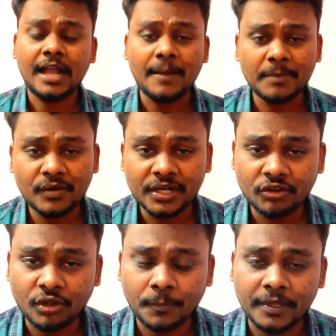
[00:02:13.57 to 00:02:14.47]
అమ్మఒడి
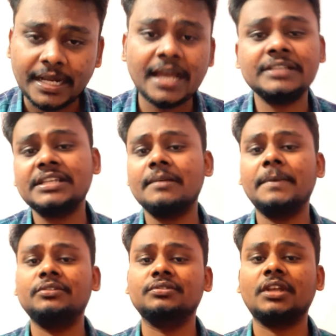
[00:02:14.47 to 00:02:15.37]
ఇవ్వకపోయినా జనం
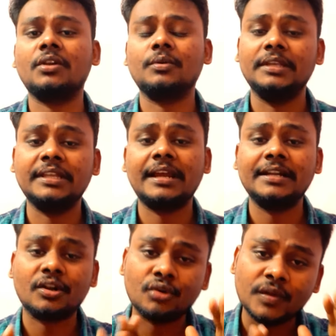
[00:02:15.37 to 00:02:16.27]
బతుకుతారు
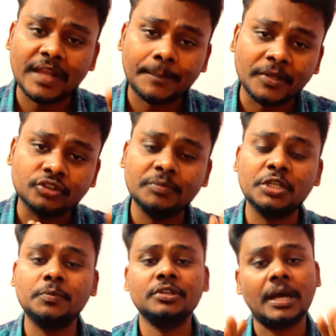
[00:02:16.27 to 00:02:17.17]
ఎందుకంటే రెండు వేల
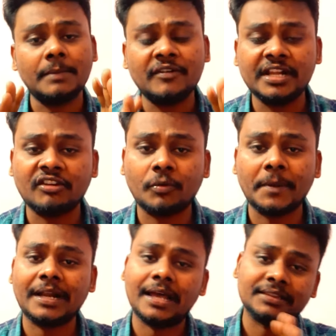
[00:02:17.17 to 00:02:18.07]
పంతొమ్మిదికి ముందు అమ్మఒడి
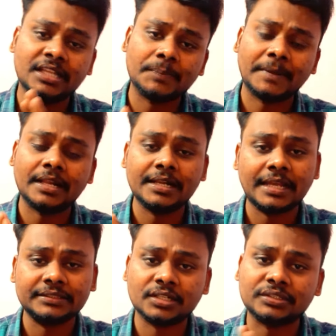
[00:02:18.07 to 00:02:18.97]
ఇవ్వకపోయినా అందరి పిల్లల్ని
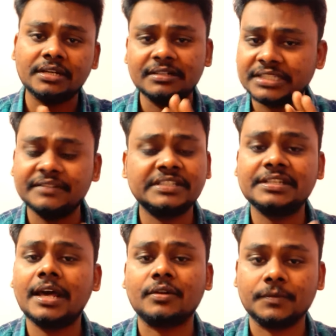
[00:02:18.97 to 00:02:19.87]
అందరు తల్లులు
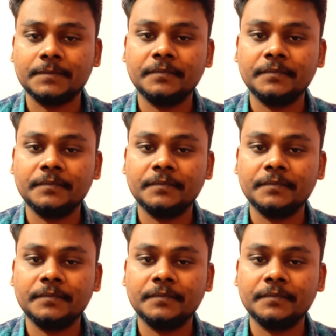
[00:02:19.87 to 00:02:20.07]
చదివించినారు